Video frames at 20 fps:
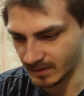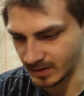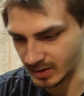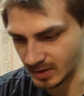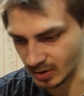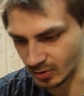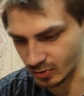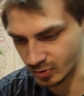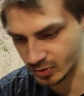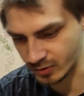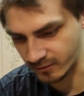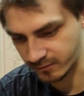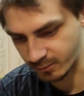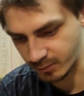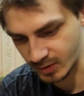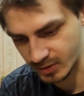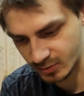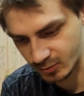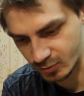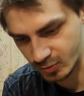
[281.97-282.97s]
Я уже в
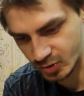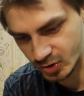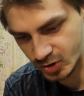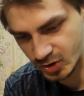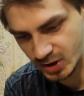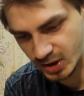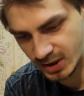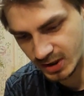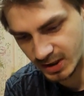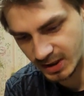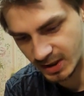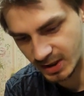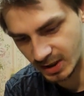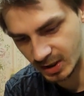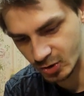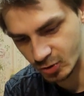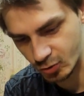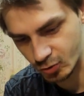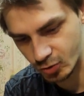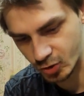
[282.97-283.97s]
предвкушении, я
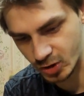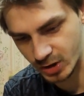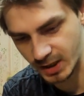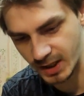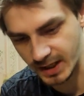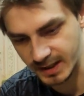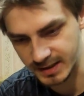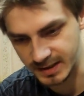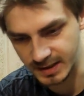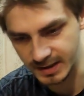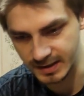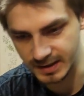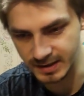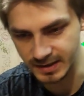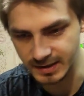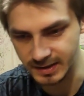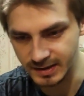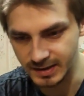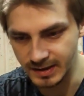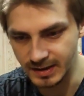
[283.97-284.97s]
хочу жрать.
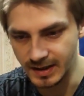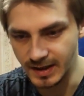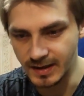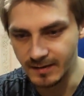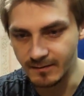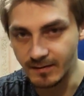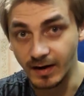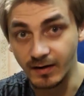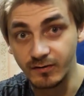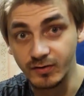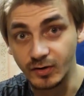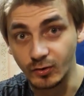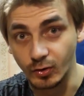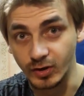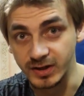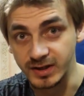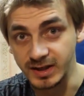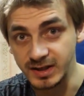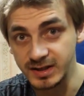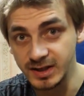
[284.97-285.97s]
А вы
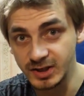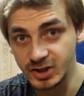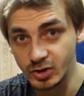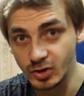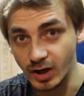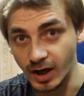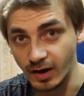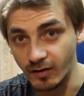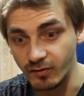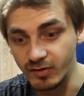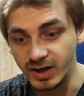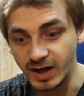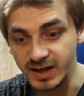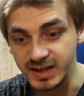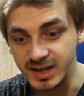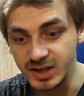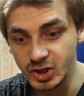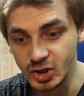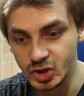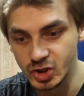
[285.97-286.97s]
хотите, а вы
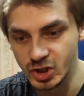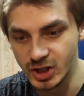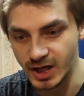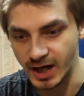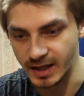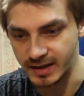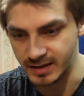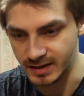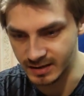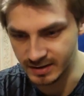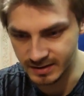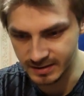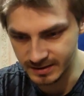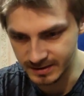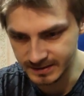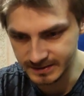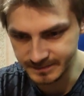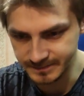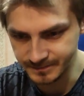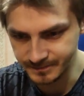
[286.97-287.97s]
хотите жрать?
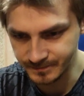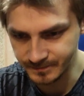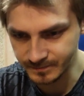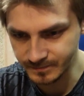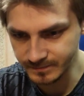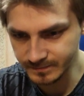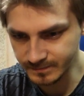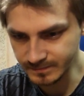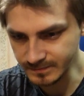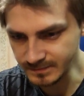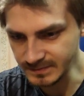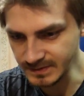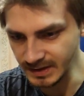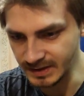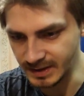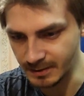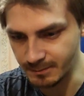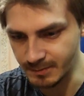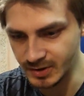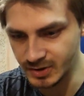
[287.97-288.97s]

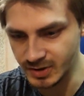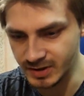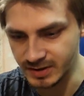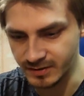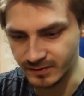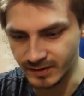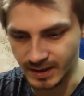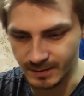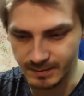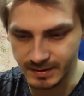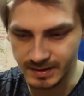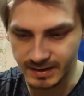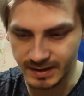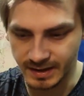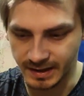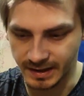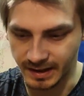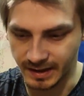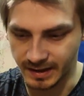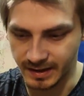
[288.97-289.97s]
Напишите в
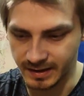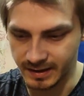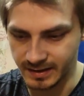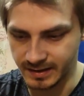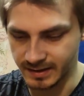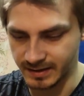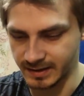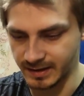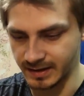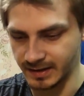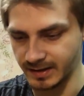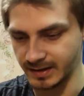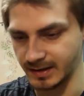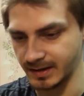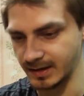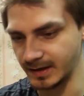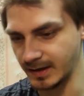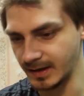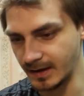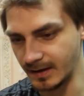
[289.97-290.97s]
комментариях.
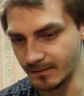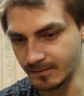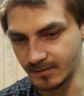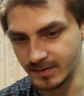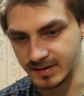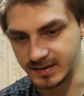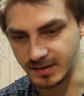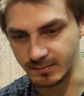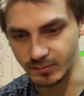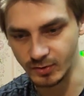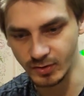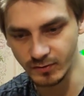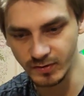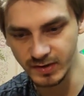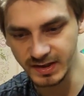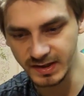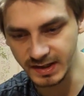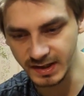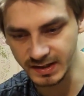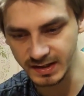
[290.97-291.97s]
Со мной вы
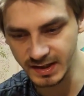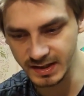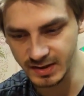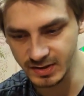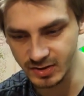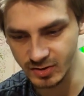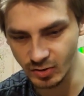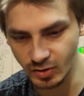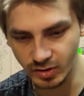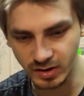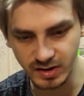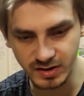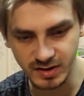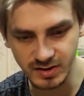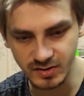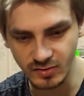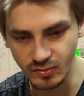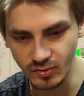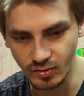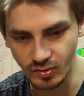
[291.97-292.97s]
никогда не сдохнете
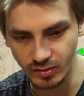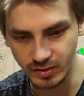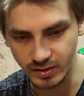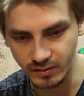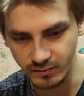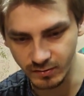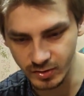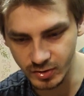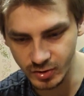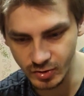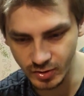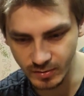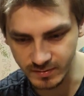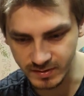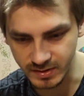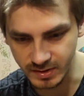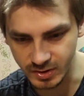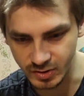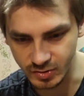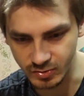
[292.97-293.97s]
с голода, вот что вам
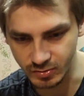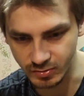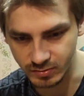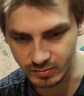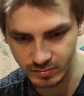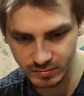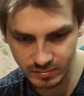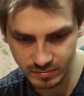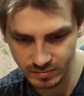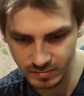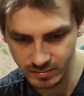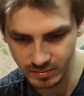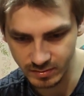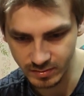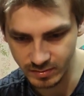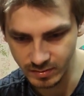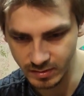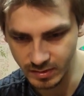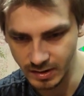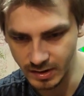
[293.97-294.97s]
скажу.
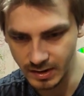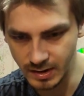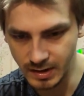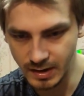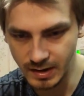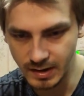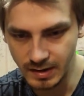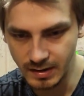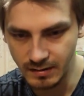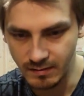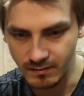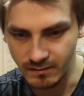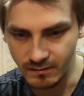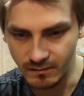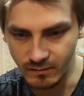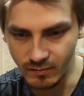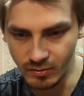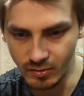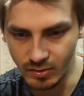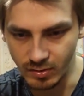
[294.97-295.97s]

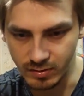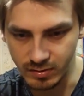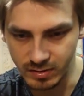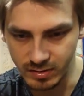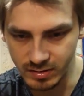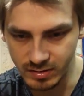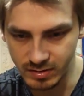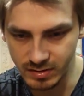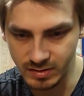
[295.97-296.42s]
Вот.